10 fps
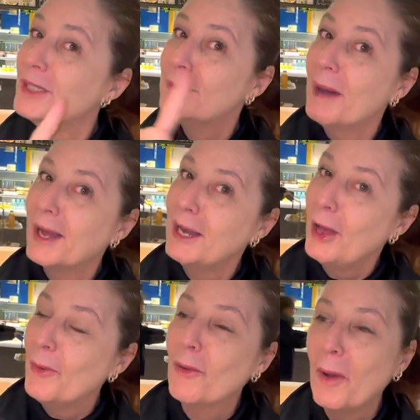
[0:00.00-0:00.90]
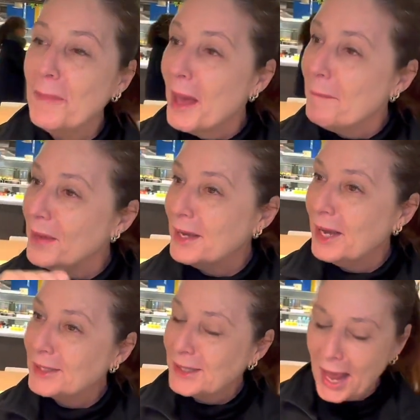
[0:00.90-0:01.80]
esse bacalhau. com a minha
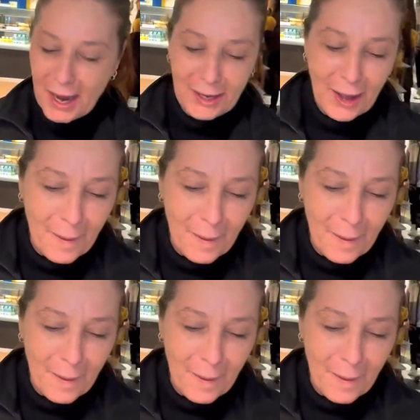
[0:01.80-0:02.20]
amiga Zélia.